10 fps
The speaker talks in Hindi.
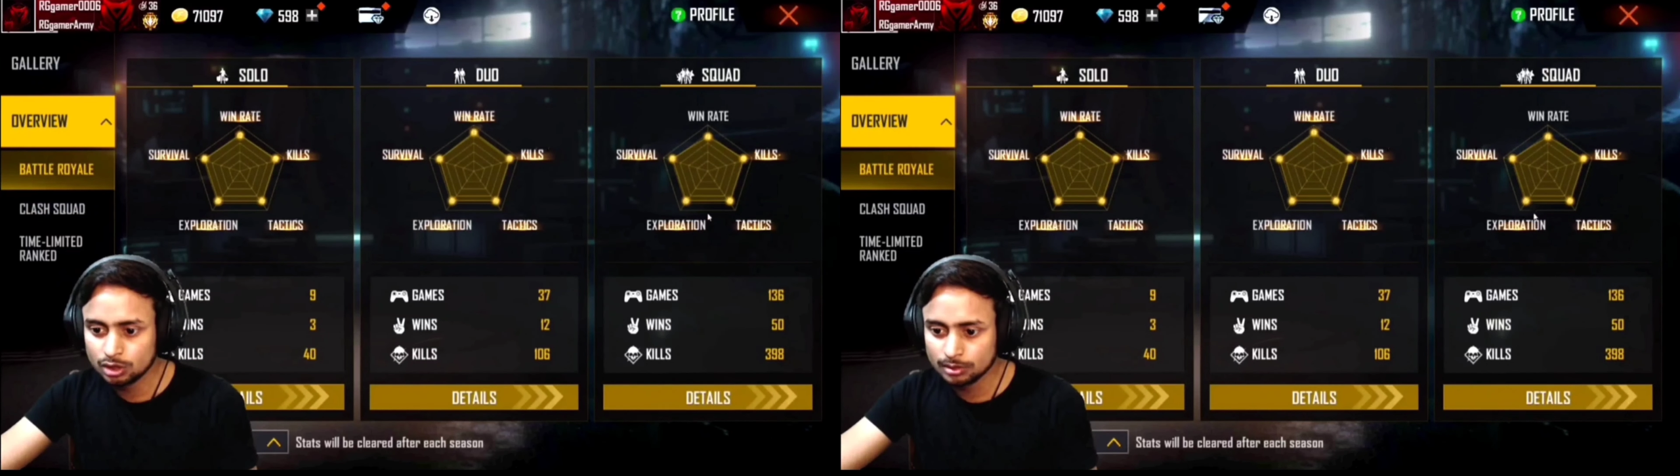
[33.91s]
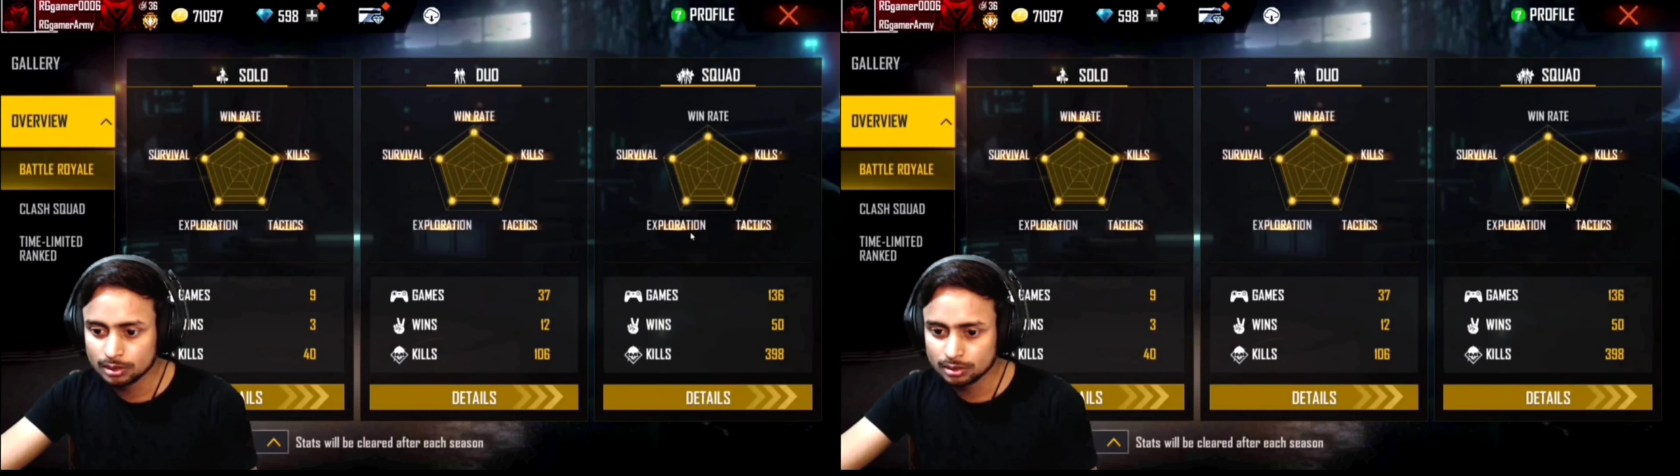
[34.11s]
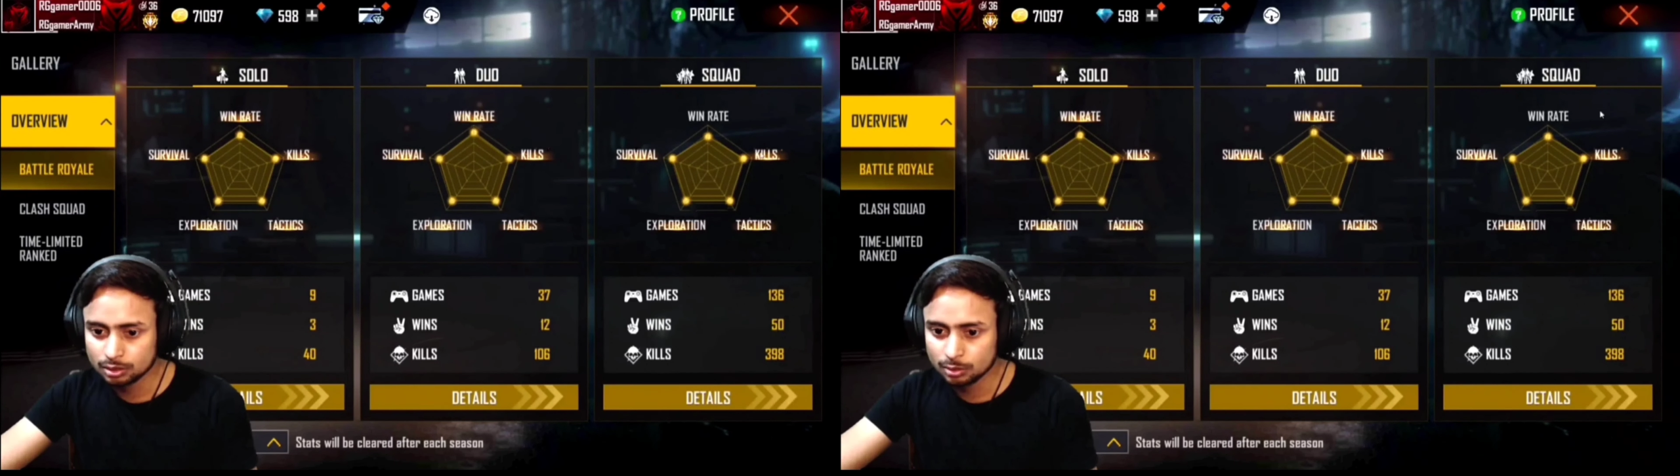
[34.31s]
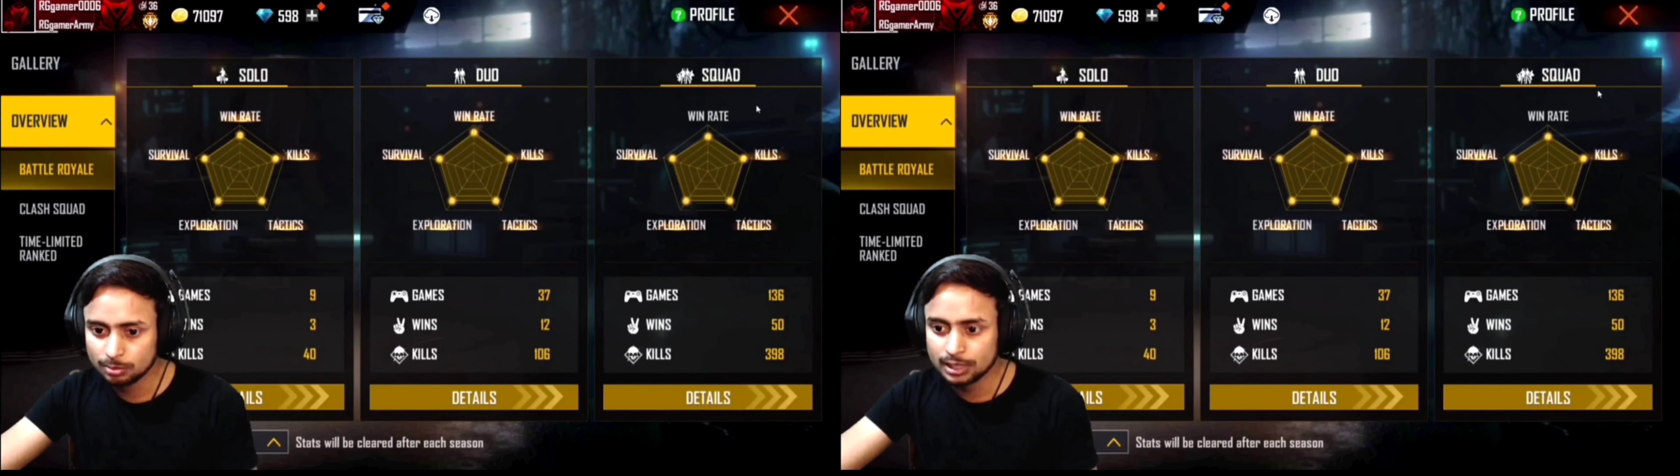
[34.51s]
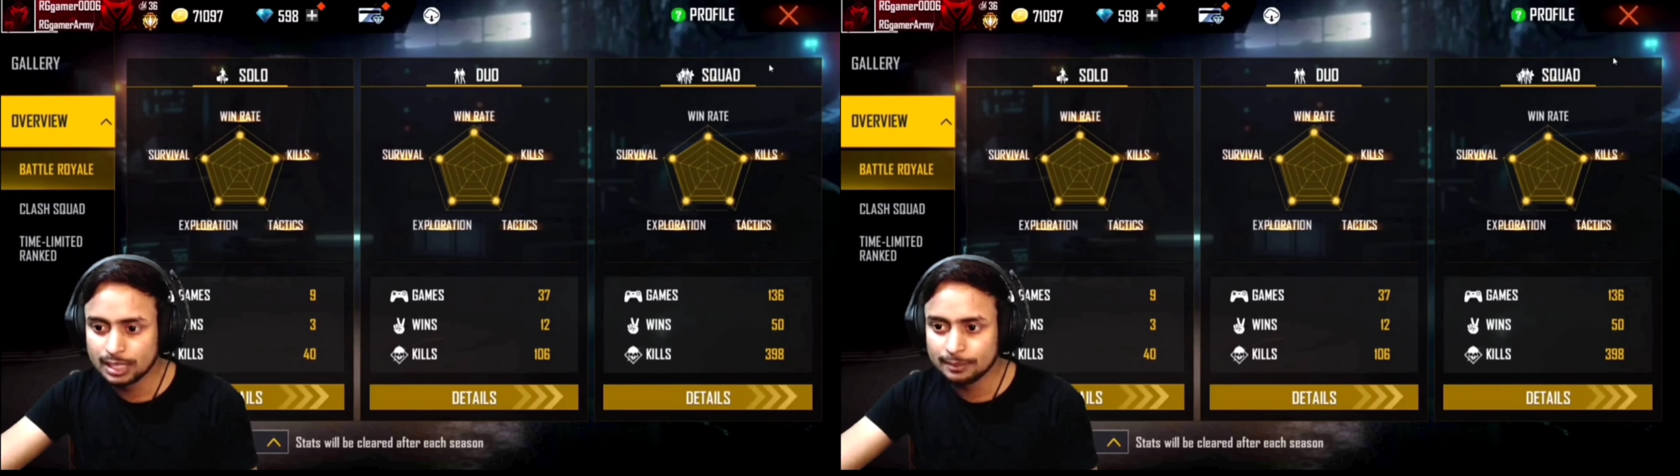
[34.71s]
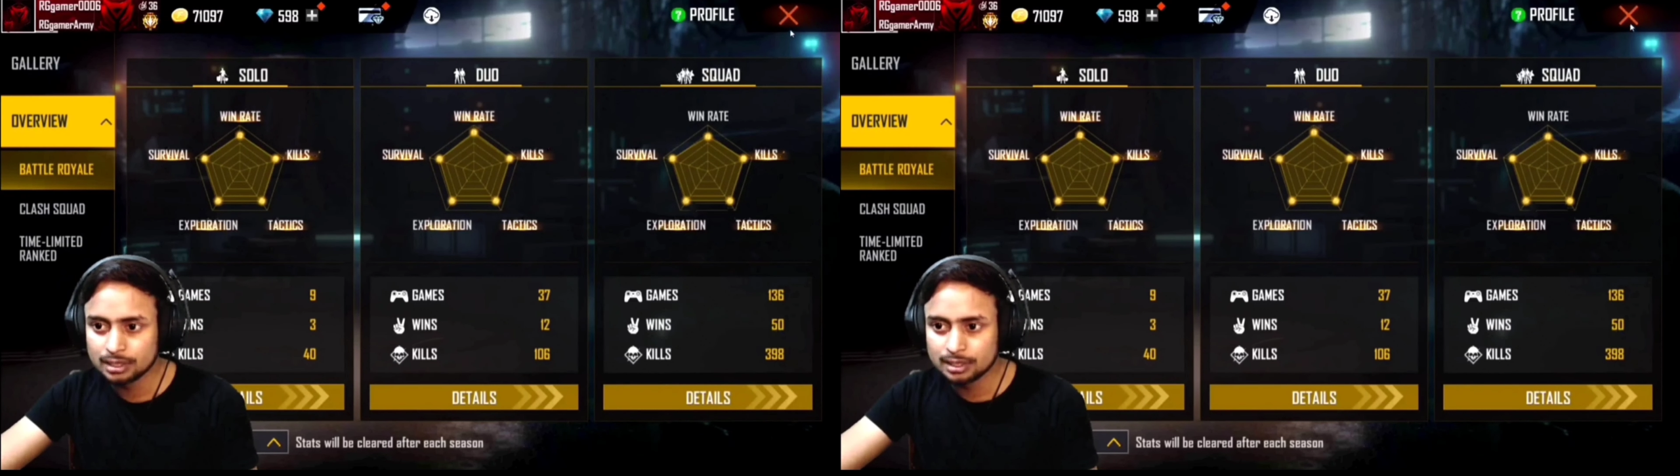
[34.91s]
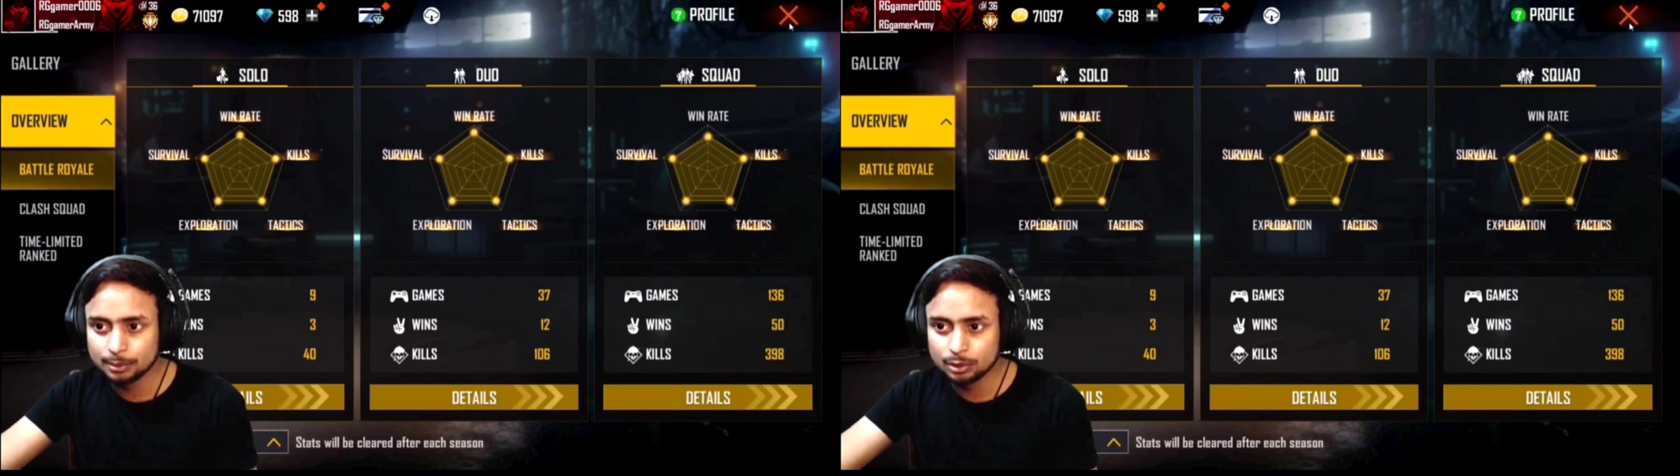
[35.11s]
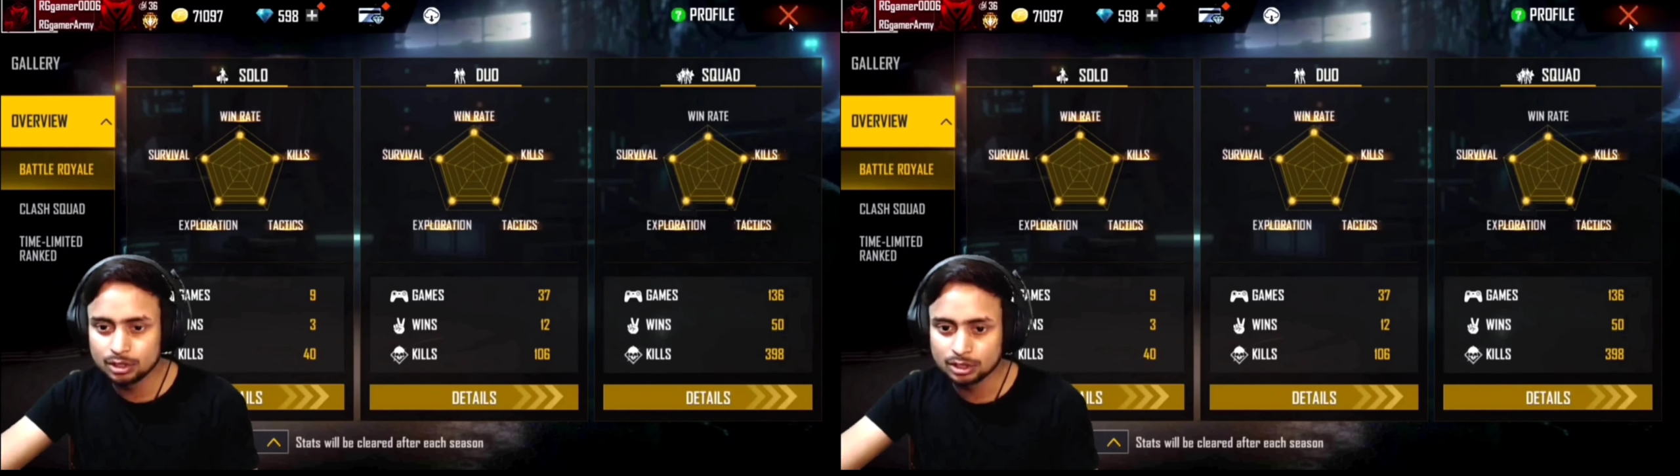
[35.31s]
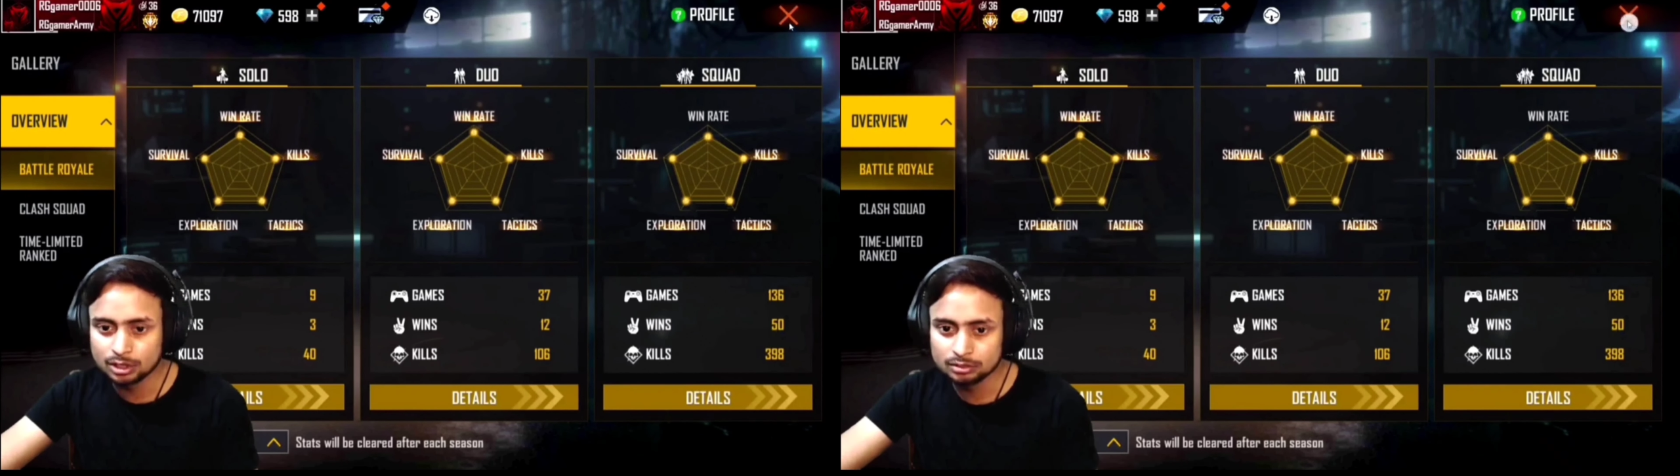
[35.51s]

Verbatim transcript: रैंक प्लेयर भी है नाइस यार